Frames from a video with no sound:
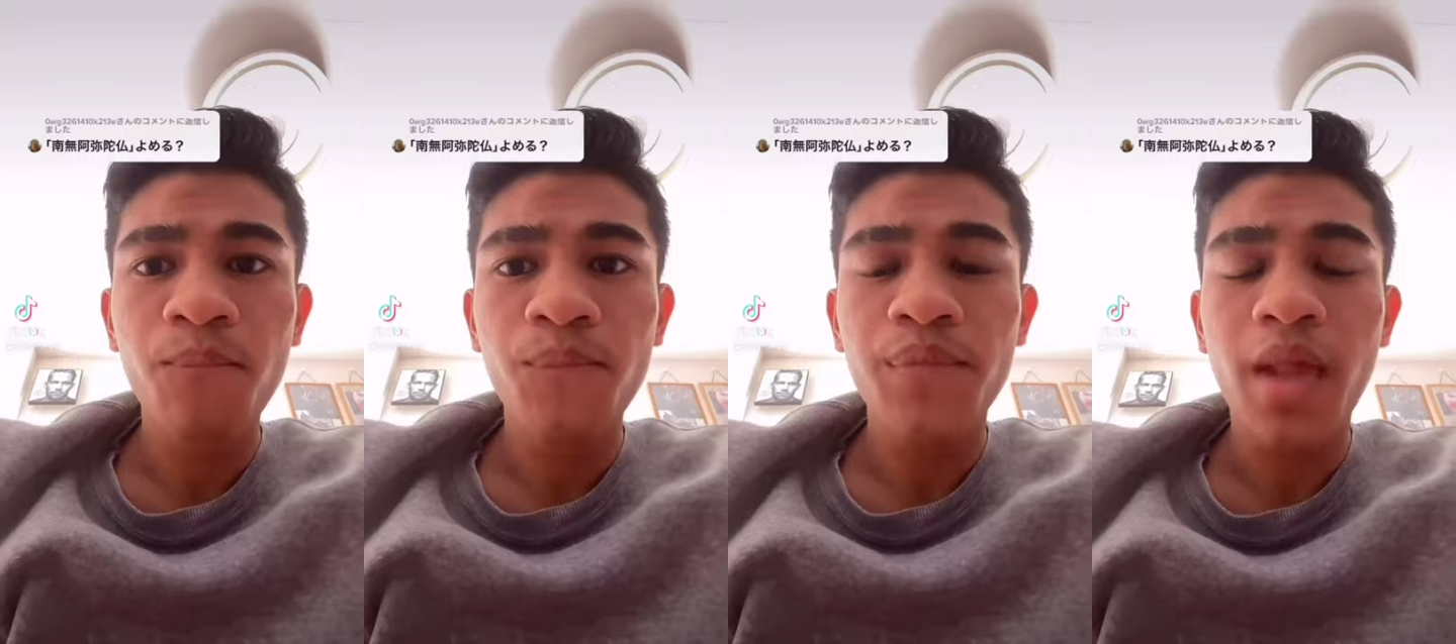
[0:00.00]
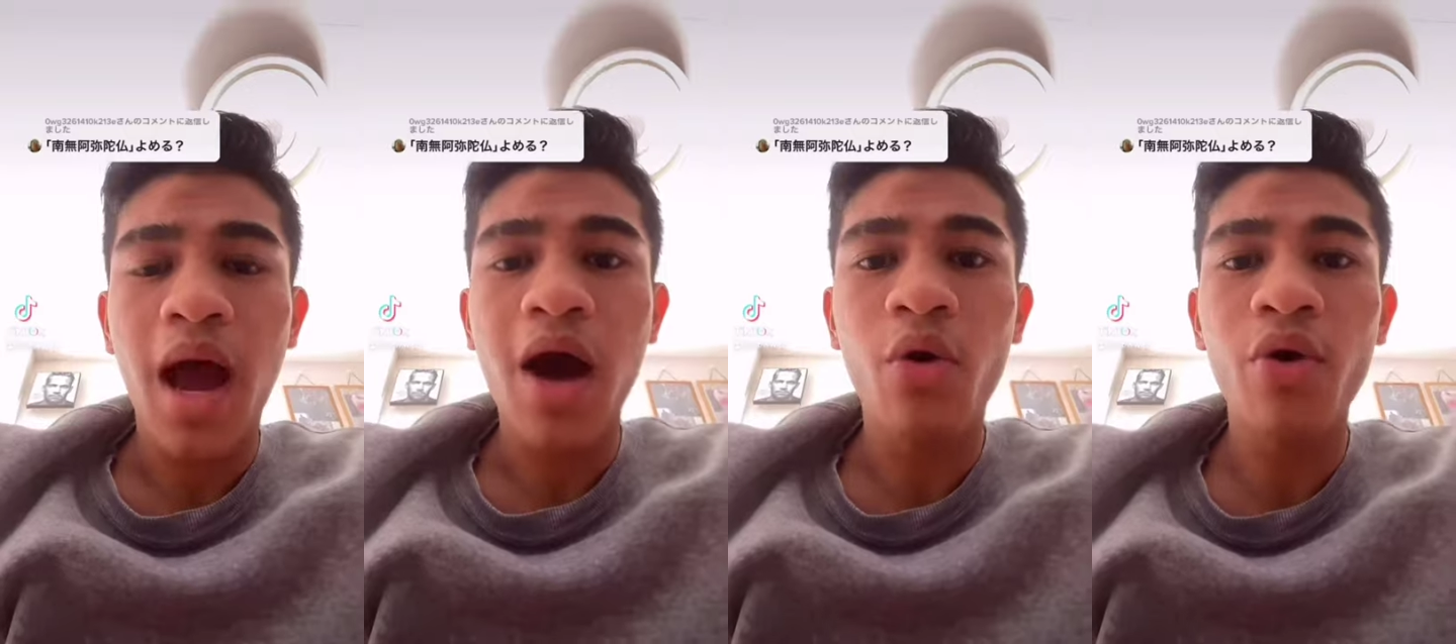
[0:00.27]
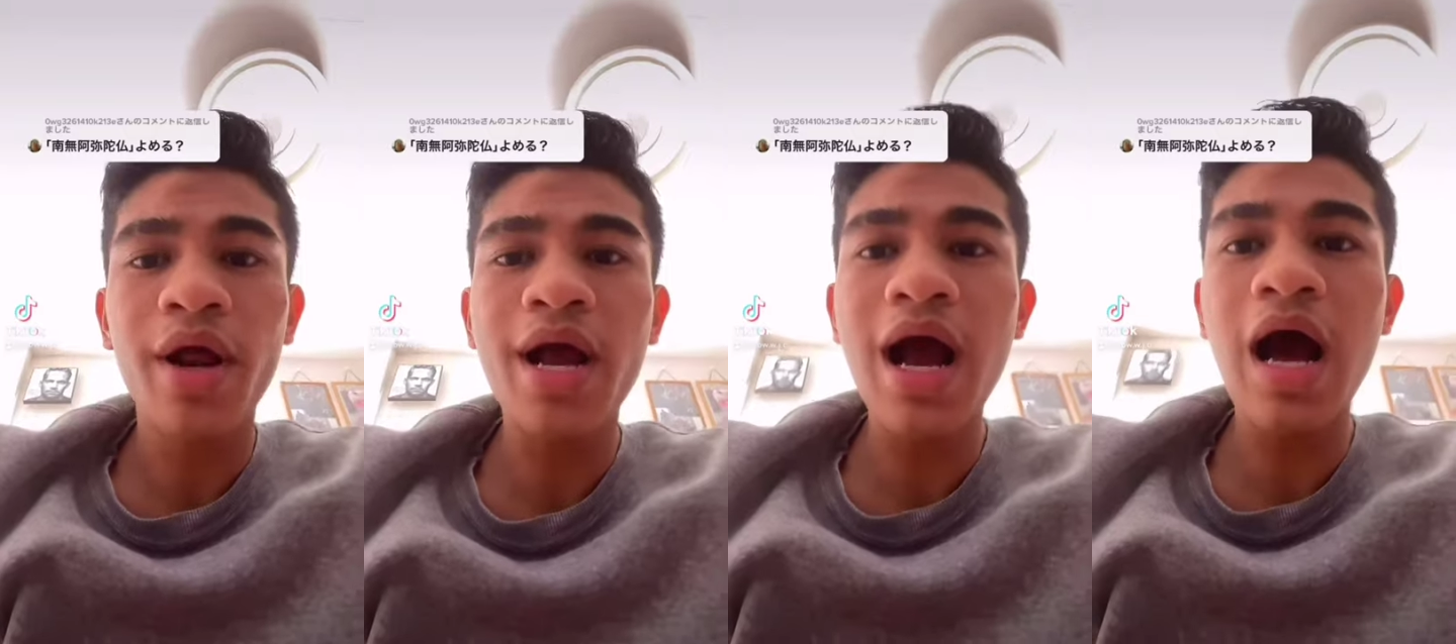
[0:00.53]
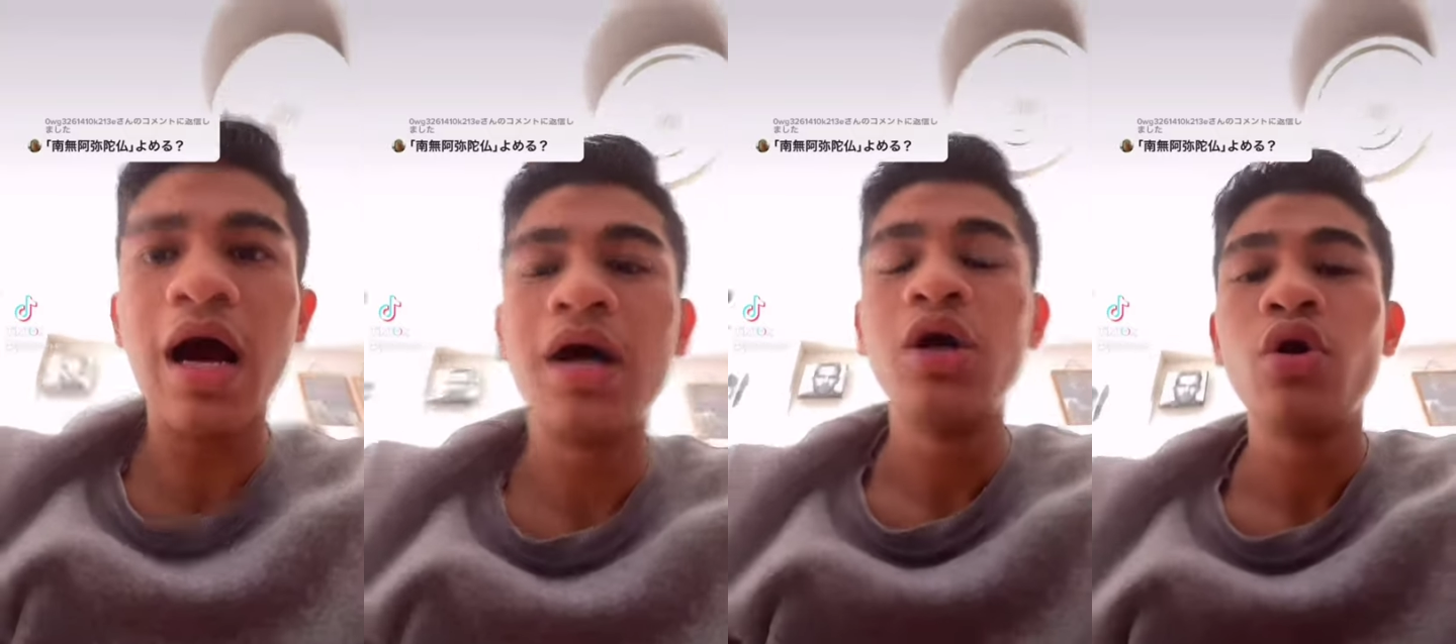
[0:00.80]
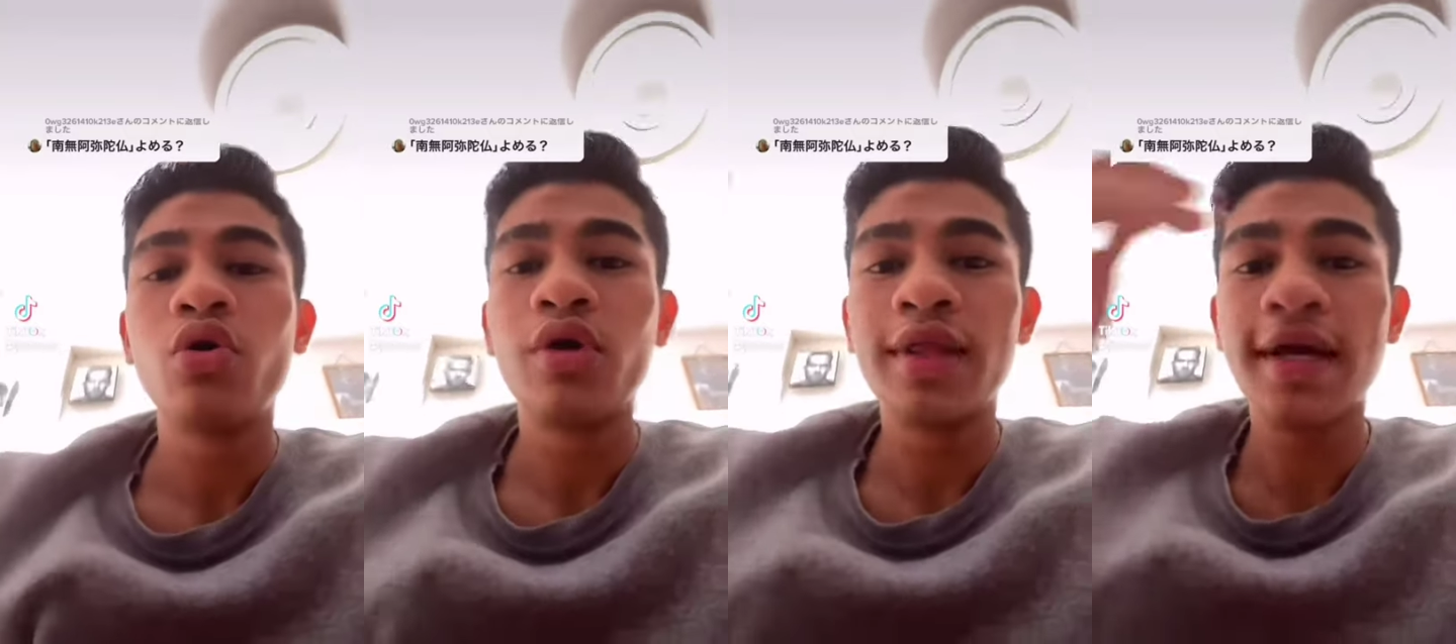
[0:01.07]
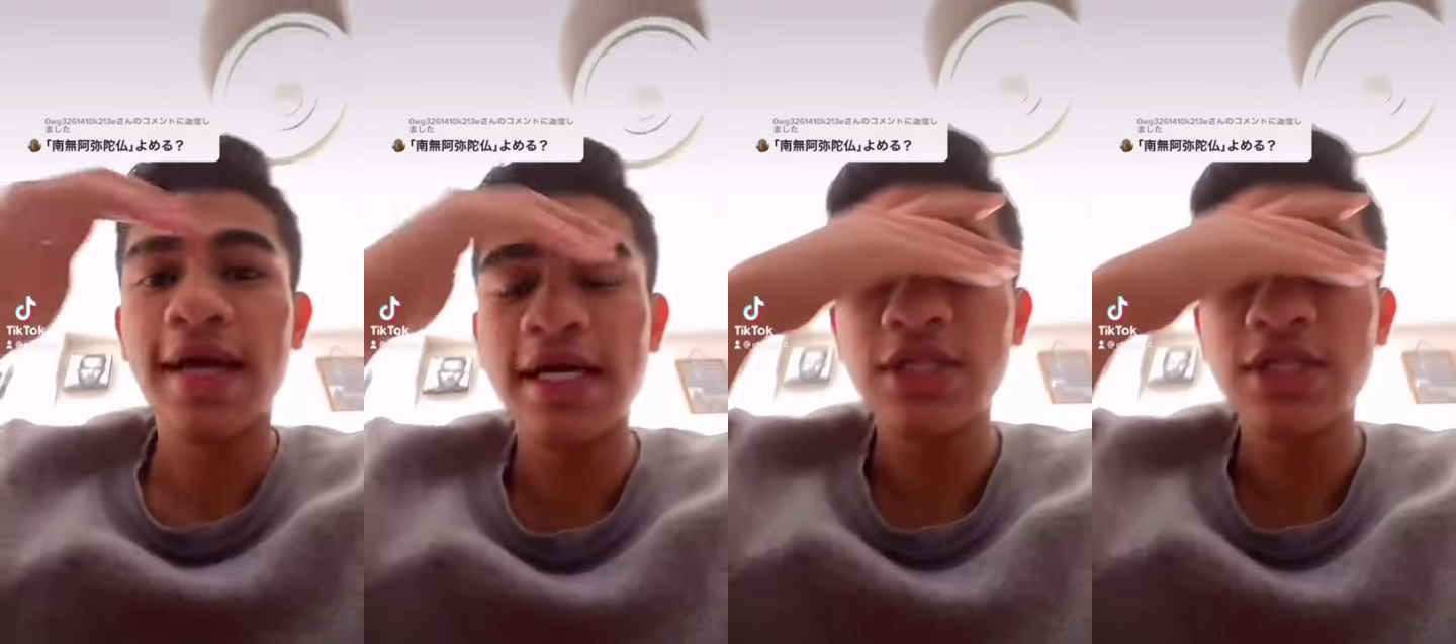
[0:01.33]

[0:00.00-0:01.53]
あ、これか。これなんか、